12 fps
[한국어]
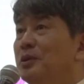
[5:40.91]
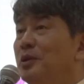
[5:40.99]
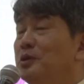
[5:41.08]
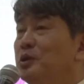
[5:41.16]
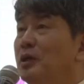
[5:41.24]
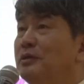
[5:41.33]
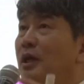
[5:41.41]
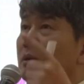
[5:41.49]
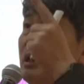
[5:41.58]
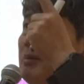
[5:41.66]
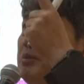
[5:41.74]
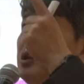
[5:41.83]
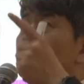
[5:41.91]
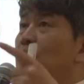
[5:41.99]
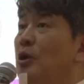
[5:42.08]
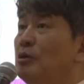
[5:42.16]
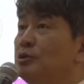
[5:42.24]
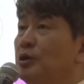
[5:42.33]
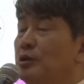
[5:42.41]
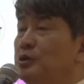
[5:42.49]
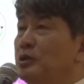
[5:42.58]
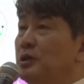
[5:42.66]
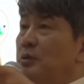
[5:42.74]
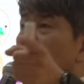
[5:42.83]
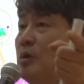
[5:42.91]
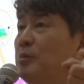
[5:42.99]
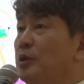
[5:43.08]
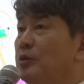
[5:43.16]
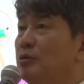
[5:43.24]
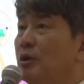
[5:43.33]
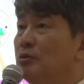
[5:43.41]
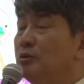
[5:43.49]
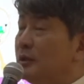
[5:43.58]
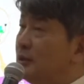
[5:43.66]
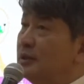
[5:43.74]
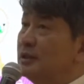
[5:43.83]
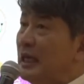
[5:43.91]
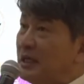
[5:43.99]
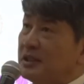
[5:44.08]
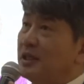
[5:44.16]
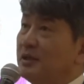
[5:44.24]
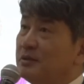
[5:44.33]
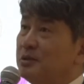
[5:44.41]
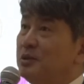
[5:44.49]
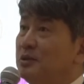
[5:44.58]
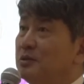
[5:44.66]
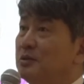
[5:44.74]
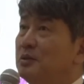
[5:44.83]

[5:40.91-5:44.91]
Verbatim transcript: 결정하는 사람이 한 명인 거하고 결정하는 사람이 여러 명인 거하고 다르잖아요. 그죠?